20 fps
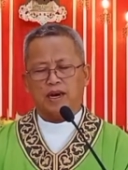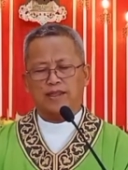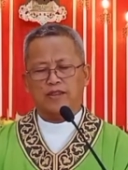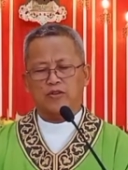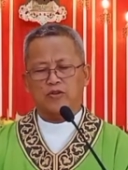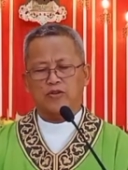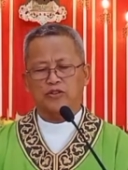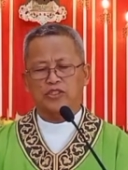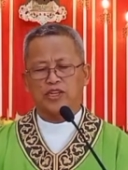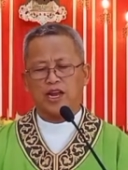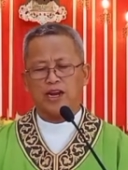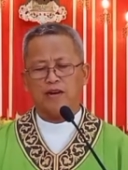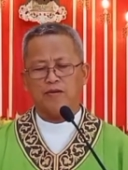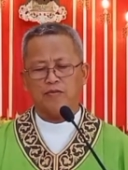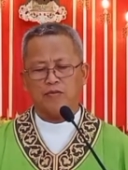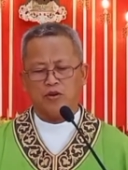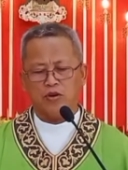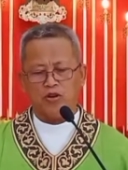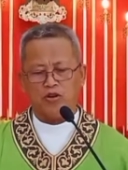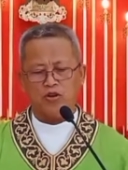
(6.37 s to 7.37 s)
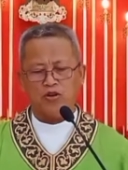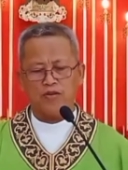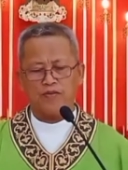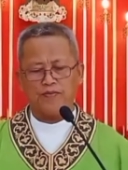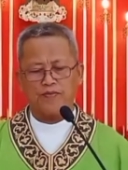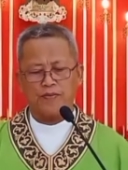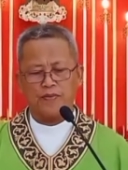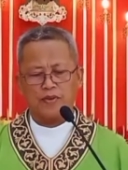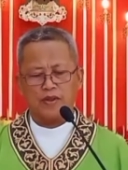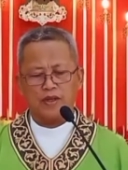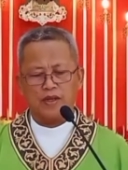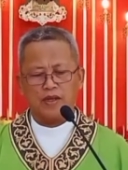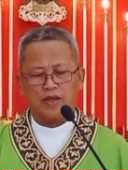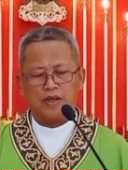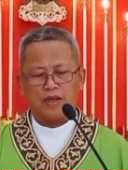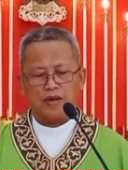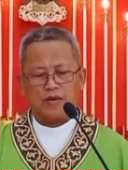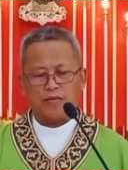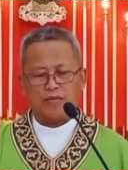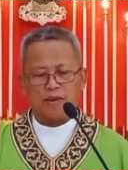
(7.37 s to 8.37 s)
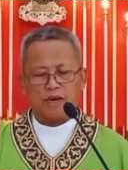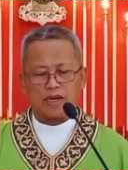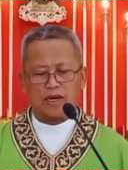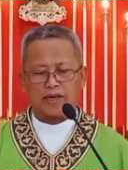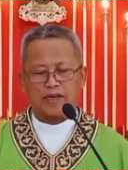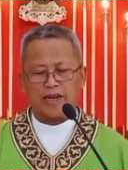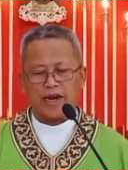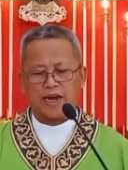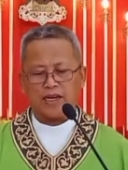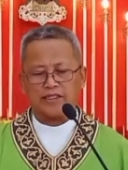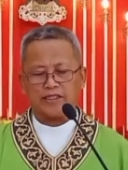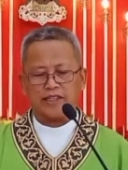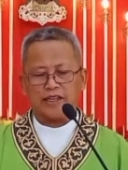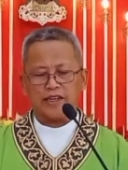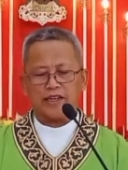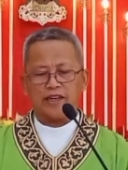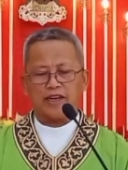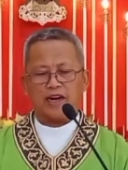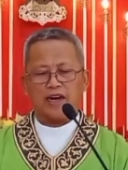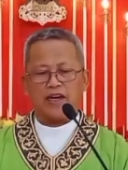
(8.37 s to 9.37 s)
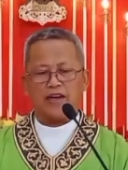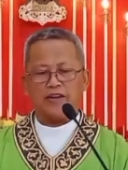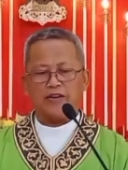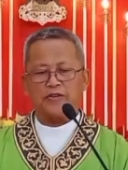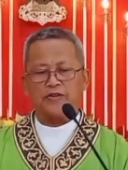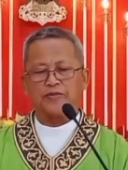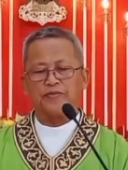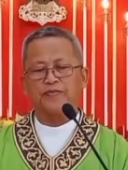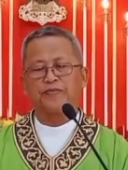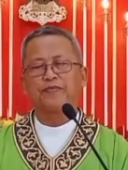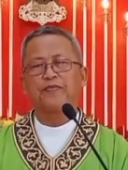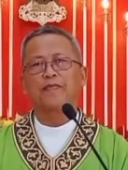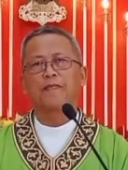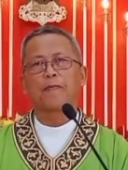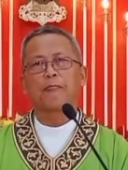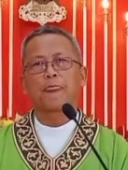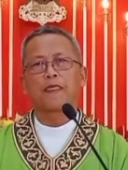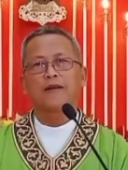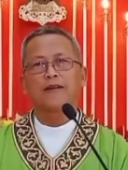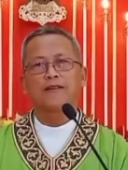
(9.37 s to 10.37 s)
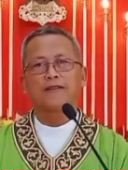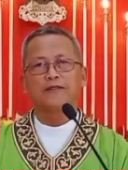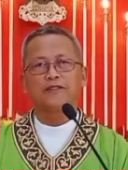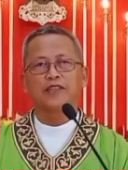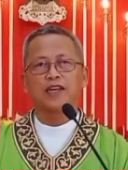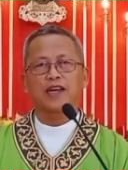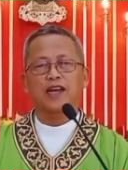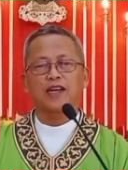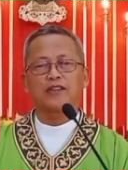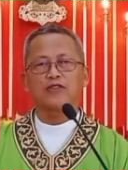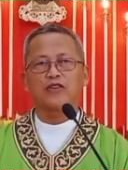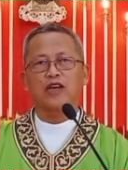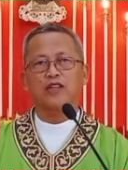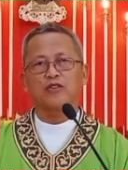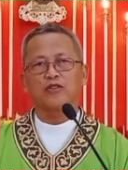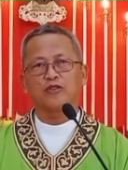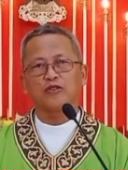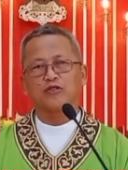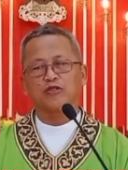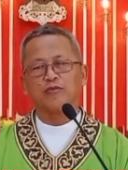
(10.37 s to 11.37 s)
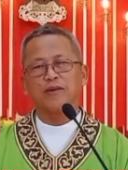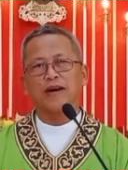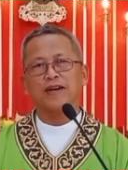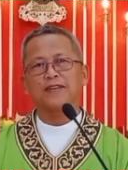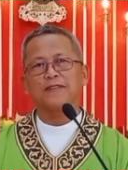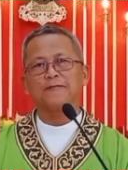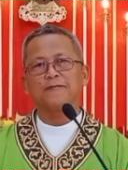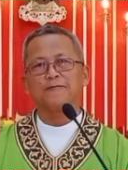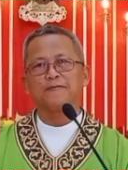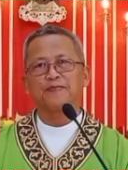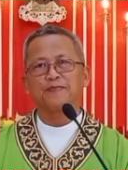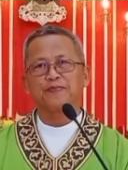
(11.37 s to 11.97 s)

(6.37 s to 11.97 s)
atong salmo makadasig kaayo. Sa gitoy atong tubag